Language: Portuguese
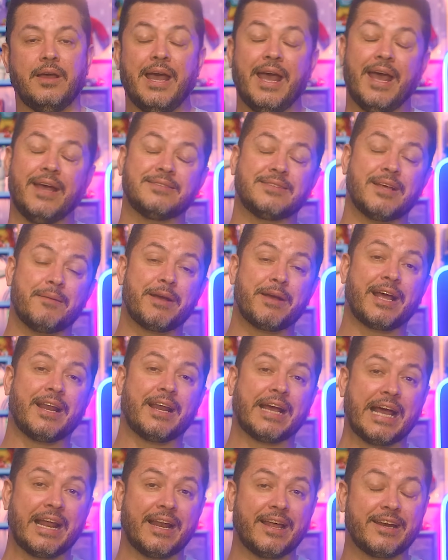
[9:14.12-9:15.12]
É, e sabe aquela
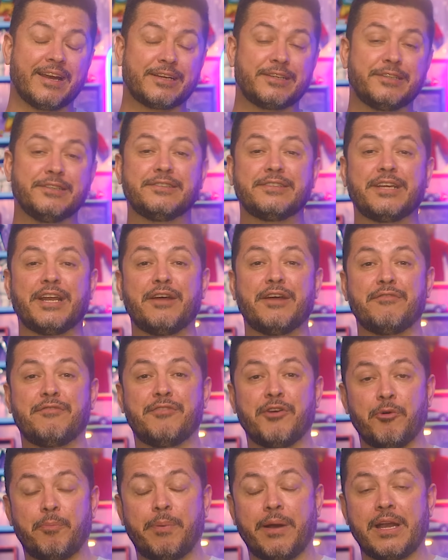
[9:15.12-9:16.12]
galera que
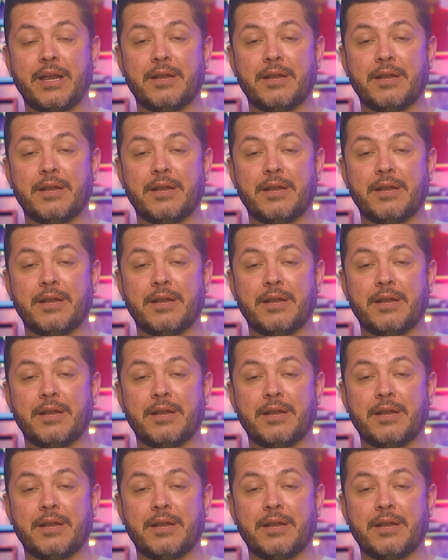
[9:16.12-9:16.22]
escreveu para a